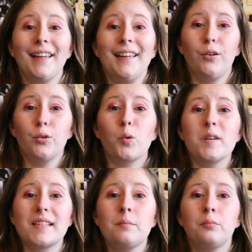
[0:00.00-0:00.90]
Et le
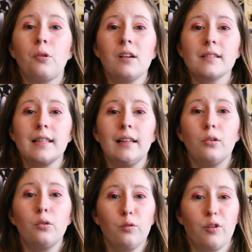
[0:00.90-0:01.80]
troisième point, c'est
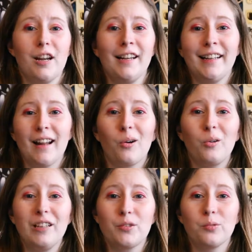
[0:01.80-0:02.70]
le voile et la
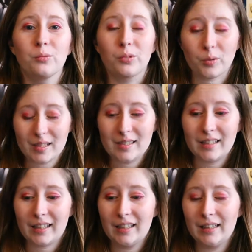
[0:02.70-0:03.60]
religion dans cette
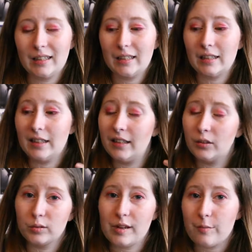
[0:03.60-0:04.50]
série, et
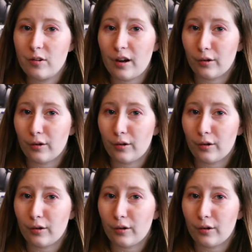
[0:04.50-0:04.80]
notamment la